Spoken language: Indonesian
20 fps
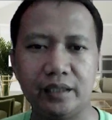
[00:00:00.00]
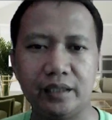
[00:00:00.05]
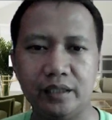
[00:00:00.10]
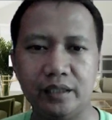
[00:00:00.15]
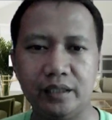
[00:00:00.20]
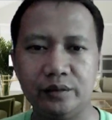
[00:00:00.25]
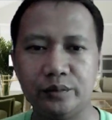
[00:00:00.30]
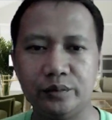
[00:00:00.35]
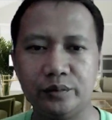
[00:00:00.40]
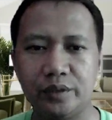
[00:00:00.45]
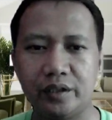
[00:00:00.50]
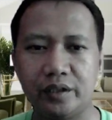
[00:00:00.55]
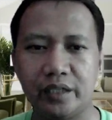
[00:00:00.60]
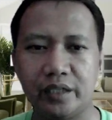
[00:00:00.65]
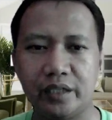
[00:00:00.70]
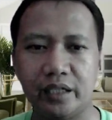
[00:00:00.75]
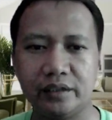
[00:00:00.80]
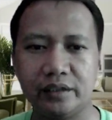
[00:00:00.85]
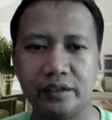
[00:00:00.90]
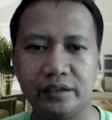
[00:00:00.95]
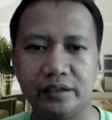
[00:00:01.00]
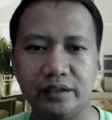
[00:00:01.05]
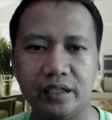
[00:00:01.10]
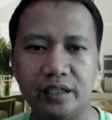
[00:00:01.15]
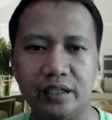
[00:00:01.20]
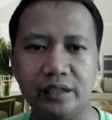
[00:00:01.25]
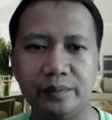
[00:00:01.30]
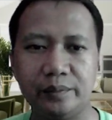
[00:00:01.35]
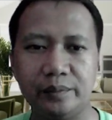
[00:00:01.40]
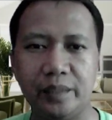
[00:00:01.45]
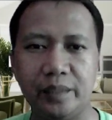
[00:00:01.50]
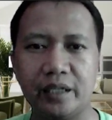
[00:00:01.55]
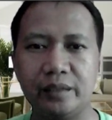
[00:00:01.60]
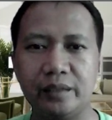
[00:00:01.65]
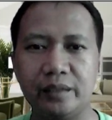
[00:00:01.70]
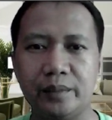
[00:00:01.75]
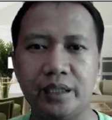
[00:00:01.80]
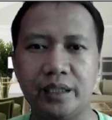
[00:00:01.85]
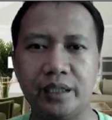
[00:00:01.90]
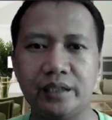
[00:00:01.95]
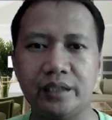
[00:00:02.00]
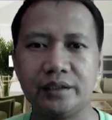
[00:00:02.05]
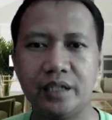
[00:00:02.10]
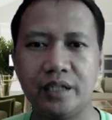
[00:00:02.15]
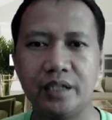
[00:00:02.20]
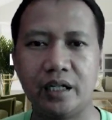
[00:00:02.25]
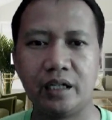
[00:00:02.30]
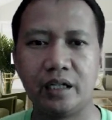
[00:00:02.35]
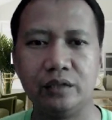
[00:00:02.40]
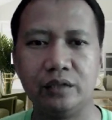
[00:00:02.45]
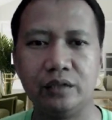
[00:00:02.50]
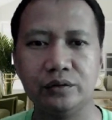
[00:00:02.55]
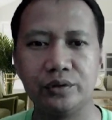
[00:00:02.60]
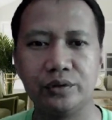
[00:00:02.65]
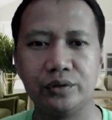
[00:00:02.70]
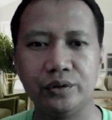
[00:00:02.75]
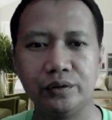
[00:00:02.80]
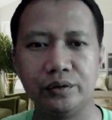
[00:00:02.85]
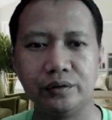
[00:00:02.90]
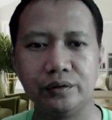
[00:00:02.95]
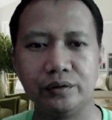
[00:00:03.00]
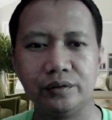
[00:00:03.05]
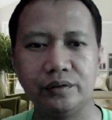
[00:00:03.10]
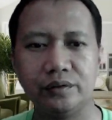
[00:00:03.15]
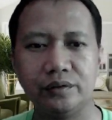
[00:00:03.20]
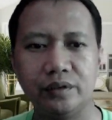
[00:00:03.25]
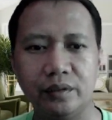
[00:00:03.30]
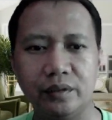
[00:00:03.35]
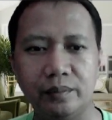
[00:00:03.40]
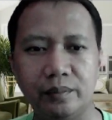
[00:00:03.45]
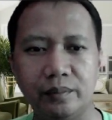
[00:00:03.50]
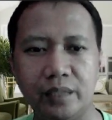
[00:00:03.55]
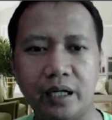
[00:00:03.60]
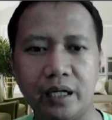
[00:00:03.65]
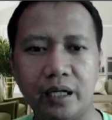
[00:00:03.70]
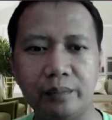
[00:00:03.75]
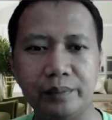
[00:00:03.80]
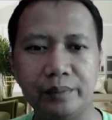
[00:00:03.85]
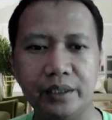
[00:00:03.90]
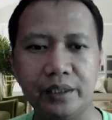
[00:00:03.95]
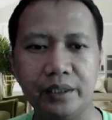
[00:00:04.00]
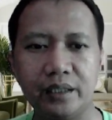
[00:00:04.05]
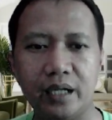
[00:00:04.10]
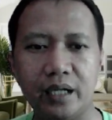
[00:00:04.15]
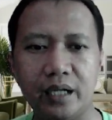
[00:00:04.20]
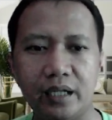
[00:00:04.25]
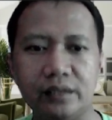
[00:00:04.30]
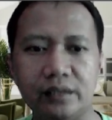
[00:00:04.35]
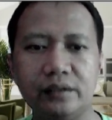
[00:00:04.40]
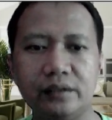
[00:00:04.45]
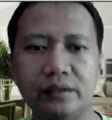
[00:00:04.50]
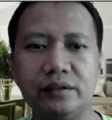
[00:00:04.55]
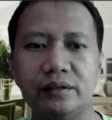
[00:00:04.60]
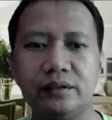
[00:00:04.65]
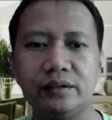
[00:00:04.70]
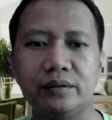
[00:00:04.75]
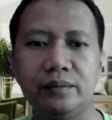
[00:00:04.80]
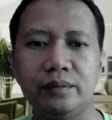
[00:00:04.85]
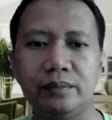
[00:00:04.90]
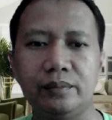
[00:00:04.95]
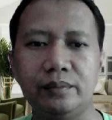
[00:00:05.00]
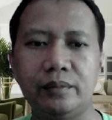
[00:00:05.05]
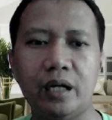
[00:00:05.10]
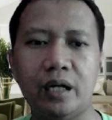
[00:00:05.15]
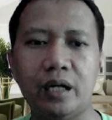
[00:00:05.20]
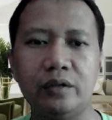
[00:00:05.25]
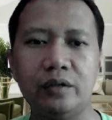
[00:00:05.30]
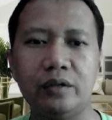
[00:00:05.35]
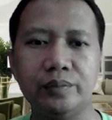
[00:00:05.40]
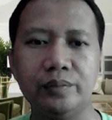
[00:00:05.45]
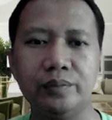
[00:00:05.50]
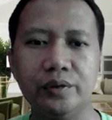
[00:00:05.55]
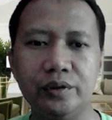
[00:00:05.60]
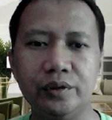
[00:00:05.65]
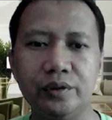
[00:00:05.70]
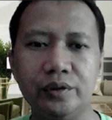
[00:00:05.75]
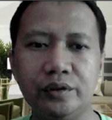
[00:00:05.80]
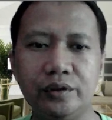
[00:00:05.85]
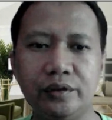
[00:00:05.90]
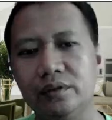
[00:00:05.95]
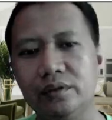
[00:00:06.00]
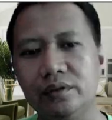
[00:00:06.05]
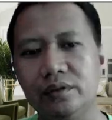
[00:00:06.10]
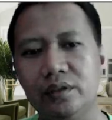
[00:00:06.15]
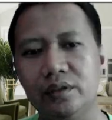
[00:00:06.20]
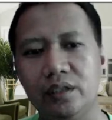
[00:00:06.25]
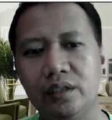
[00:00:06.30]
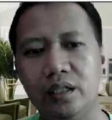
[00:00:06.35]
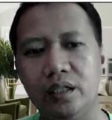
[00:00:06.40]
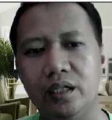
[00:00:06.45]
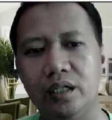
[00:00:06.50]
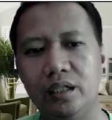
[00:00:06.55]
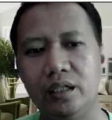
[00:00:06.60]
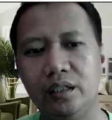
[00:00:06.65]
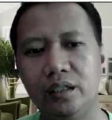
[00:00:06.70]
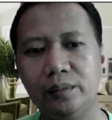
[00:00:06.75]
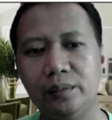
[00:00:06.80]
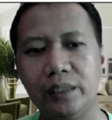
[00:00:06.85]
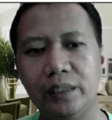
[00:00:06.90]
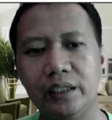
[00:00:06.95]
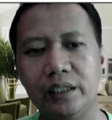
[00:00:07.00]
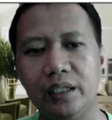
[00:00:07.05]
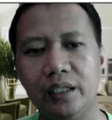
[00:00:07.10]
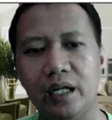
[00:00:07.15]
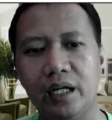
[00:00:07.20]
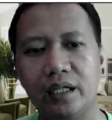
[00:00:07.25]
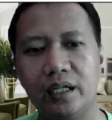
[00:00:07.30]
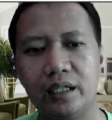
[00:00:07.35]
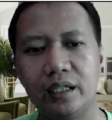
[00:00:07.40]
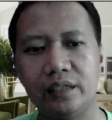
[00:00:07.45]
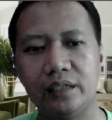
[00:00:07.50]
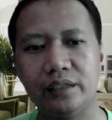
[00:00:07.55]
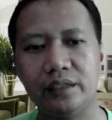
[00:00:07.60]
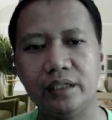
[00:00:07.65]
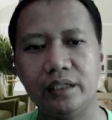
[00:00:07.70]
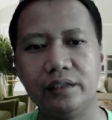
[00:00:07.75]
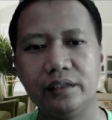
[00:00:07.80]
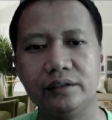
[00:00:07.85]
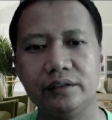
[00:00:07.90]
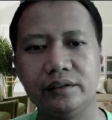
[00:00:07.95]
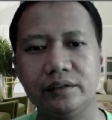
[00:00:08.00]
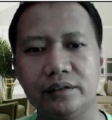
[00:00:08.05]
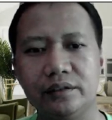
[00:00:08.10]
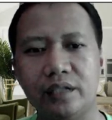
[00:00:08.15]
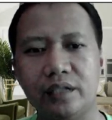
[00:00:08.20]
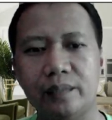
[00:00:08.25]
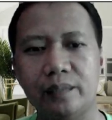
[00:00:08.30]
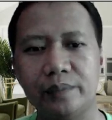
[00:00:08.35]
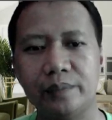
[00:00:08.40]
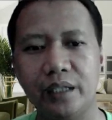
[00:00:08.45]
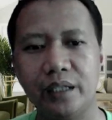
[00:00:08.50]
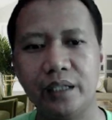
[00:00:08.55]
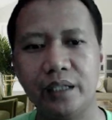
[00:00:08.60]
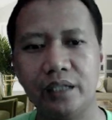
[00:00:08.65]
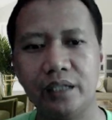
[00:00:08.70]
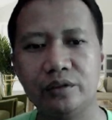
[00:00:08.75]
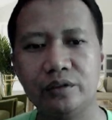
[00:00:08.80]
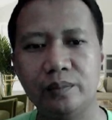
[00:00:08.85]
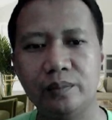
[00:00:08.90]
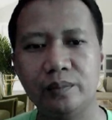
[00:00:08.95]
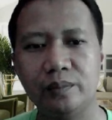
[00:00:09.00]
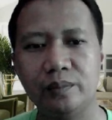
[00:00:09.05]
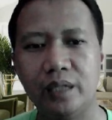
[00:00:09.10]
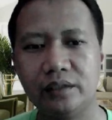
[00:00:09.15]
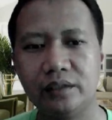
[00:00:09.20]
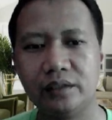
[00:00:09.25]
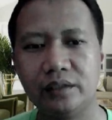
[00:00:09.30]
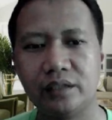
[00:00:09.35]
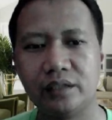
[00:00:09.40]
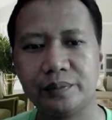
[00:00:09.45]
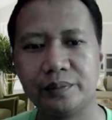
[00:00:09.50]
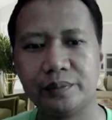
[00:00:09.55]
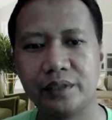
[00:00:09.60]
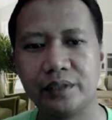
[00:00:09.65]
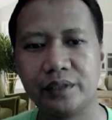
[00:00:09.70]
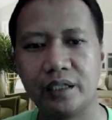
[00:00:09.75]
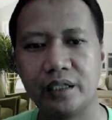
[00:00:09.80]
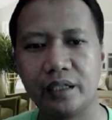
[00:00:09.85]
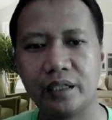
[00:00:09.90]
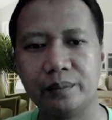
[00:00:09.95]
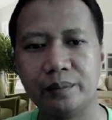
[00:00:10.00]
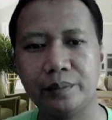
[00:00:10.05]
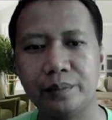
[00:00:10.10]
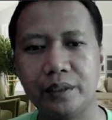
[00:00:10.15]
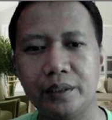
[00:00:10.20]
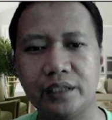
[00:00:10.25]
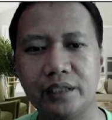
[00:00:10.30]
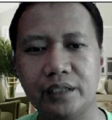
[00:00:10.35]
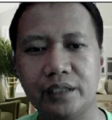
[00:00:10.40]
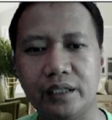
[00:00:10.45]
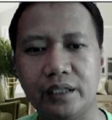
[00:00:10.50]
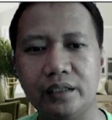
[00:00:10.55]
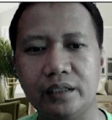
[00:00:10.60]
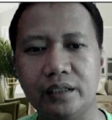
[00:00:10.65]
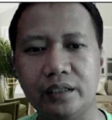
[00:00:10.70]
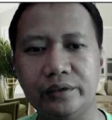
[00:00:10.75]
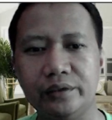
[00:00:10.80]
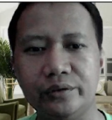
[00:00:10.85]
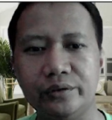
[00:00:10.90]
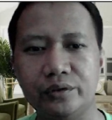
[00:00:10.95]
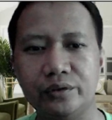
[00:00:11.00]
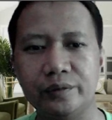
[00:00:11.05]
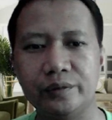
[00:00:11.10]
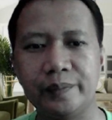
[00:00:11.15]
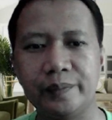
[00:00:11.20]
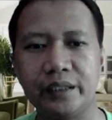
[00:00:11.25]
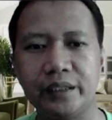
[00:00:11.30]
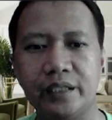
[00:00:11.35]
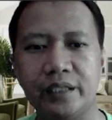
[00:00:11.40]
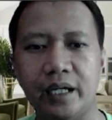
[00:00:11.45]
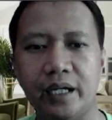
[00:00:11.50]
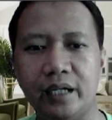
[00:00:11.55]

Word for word: tutorial singkat bagaimana cara untuk menampilkan maupun uh, menghilangkan ya tampilan jumlah subscriber channel YouTube kita.